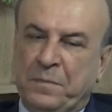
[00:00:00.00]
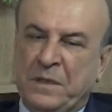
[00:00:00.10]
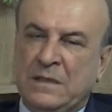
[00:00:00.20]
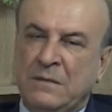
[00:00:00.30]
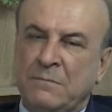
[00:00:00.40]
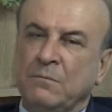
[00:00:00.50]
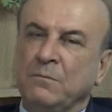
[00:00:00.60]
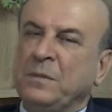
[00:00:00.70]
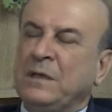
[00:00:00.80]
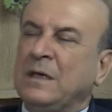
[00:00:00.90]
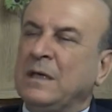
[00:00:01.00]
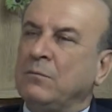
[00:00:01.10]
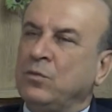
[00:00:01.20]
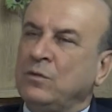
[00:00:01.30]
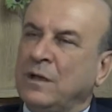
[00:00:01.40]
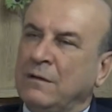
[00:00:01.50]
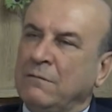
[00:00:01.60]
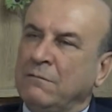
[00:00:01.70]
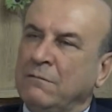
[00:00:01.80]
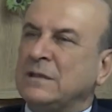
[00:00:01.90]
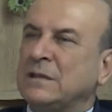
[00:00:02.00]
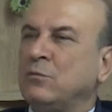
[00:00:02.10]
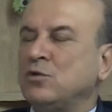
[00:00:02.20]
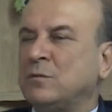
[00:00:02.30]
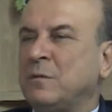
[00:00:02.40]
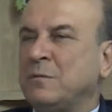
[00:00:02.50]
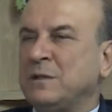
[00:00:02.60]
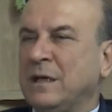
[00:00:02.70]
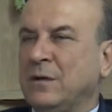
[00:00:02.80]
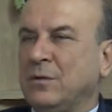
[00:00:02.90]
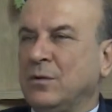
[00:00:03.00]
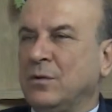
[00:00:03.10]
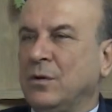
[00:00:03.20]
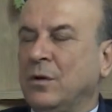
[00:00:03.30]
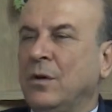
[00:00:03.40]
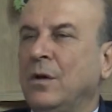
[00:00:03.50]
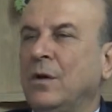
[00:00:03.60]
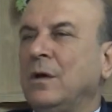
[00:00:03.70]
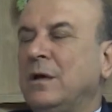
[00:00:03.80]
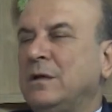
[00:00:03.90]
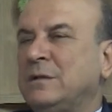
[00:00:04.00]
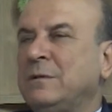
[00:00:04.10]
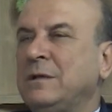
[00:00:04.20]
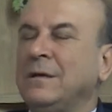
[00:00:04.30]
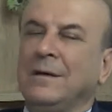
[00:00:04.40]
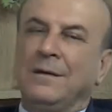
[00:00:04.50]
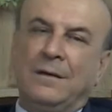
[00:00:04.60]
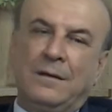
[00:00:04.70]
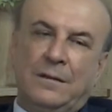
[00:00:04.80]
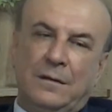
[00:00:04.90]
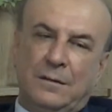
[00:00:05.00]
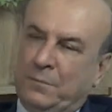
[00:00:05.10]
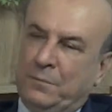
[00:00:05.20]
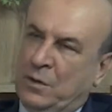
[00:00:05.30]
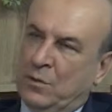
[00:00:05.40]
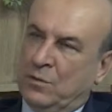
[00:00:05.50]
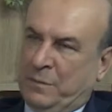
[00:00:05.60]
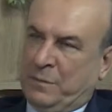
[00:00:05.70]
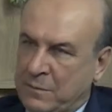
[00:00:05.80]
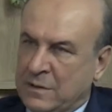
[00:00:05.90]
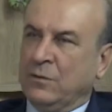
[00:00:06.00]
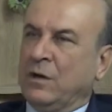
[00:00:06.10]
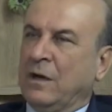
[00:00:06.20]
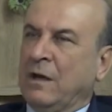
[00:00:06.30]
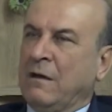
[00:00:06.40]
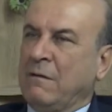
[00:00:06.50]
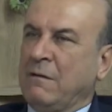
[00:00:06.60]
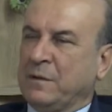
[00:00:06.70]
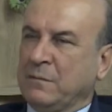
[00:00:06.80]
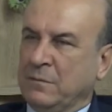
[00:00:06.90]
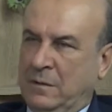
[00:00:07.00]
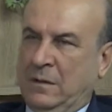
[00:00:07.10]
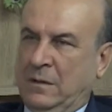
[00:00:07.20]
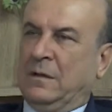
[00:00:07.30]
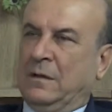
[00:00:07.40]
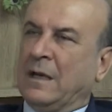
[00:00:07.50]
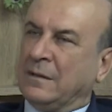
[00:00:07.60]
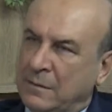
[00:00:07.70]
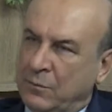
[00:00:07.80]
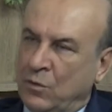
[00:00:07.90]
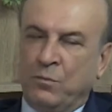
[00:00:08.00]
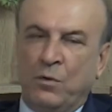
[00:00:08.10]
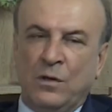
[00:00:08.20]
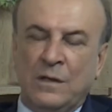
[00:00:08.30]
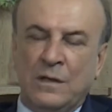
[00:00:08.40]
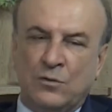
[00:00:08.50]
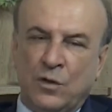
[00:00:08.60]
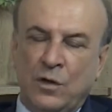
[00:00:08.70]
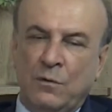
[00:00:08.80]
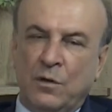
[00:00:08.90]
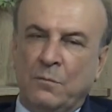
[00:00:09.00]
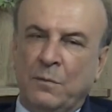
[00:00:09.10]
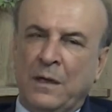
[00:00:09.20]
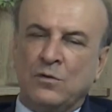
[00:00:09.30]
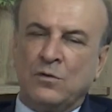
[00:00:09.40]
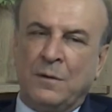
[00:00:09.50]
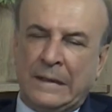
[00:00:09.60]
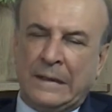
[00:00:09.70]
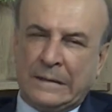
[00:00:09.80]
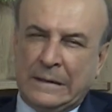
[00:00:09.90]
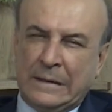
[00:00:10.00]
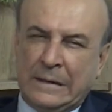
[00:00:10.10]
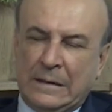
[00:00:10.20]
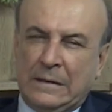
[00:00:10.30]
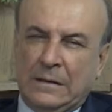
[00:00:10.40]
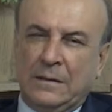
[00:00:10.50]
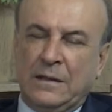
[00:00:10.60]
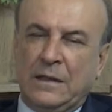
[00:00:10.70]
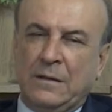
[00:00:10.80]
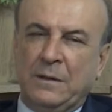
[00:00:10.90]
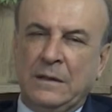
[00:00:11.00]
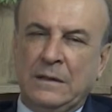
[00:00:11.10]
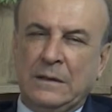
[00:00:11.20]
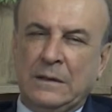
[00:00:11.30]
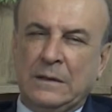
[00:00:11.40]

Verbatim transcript: bizim bir kere bunları vatandaşla buluşturmamız gerekiyor. E, şimdi e, biliyorsunuz benim zaten görev yaptığım e, alandan da bu bölgeleri çok iyi biliyorum. Ben o zamanlar e, 2003-4